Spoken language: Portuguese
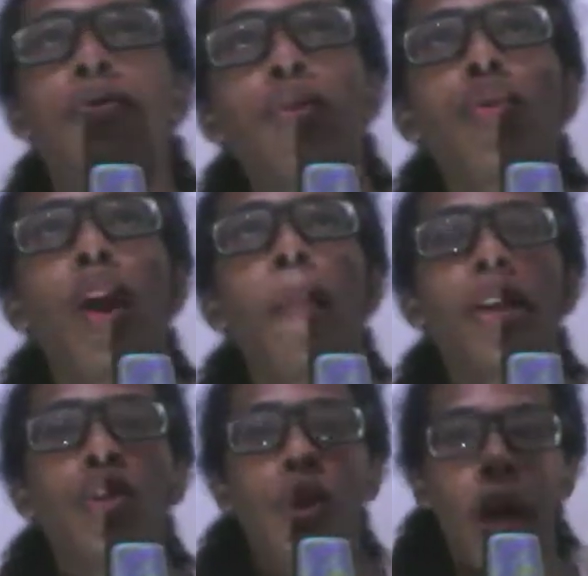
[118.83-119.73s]

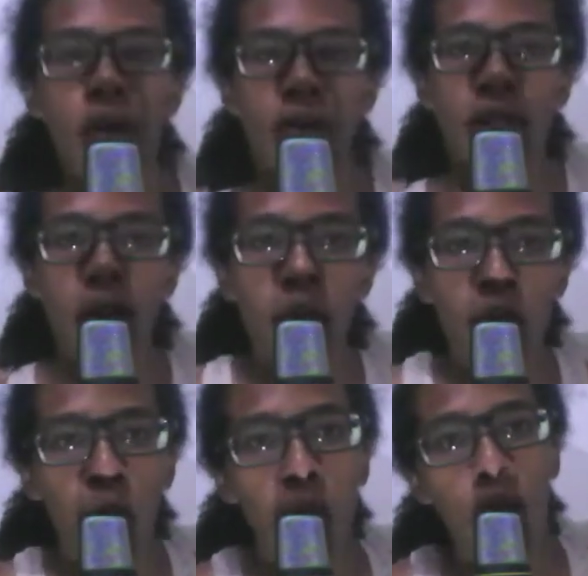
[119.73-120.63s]
futuramente eu quero ser um
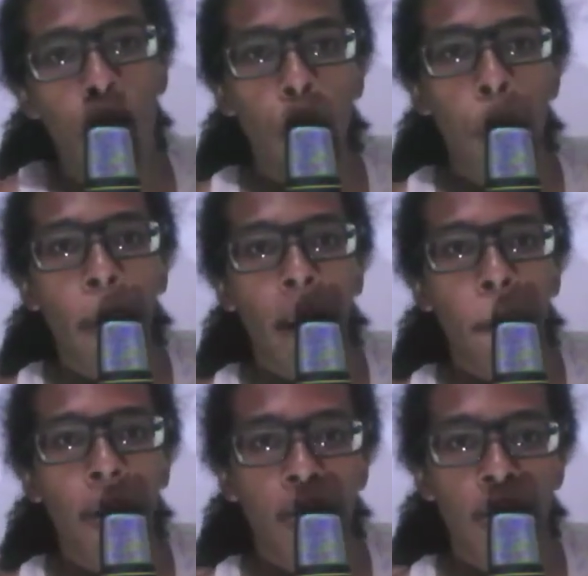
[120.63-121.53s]
dublador para
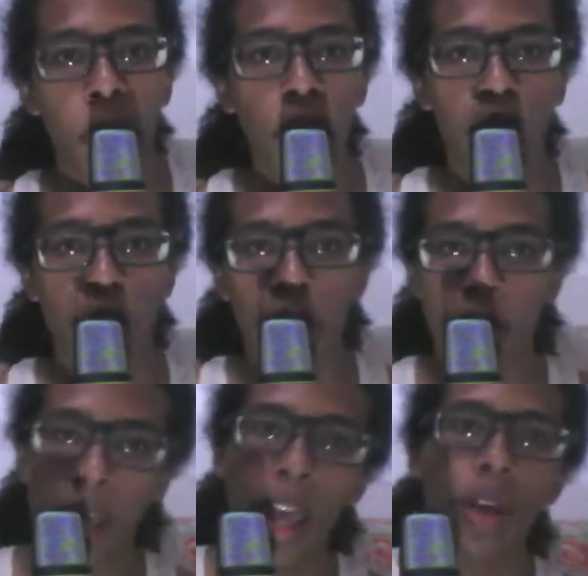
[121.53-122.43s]
participar de
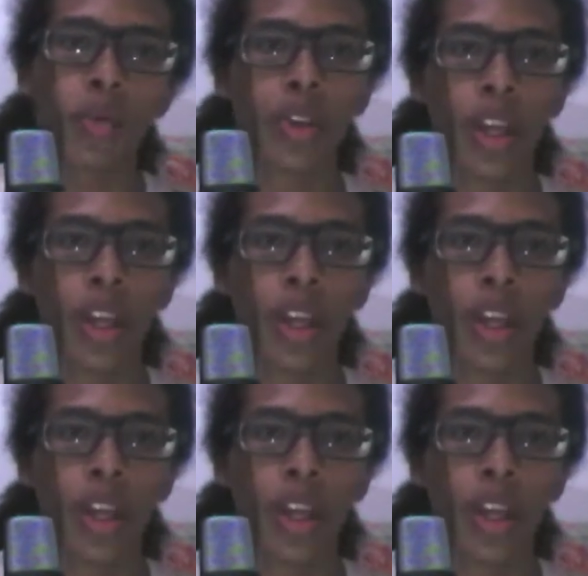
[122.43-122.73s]
desenhos